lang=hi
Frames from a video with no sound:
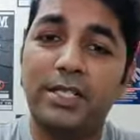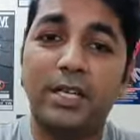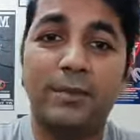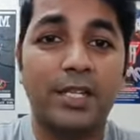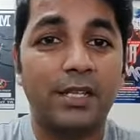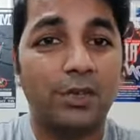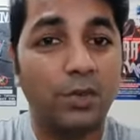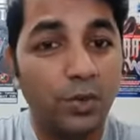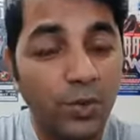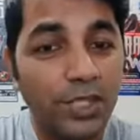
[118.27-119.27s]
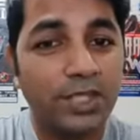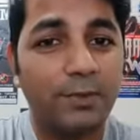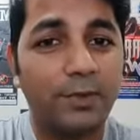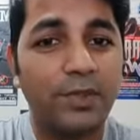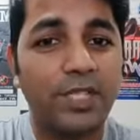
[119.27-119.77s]
से हमारे लोगों के
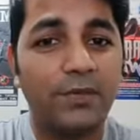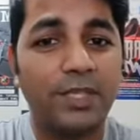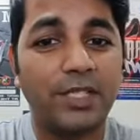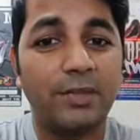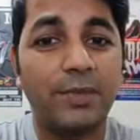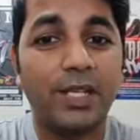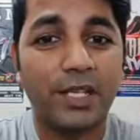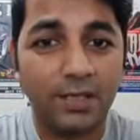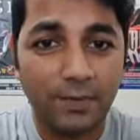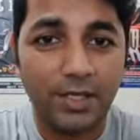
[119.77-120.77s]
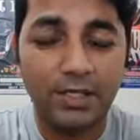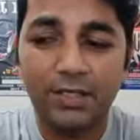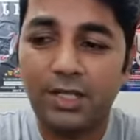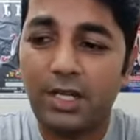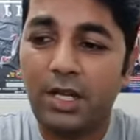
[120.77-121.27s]
सपोर्ट्स की वजह से मैं ये कर पाया
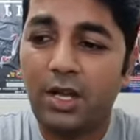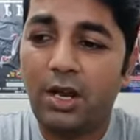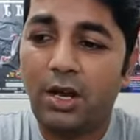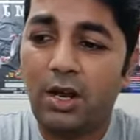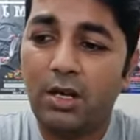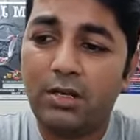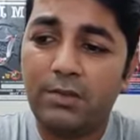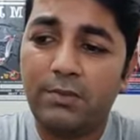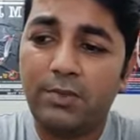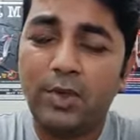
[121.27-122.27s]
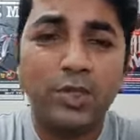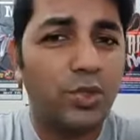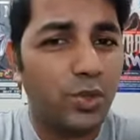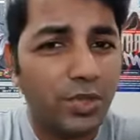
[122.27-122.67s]
और बहुत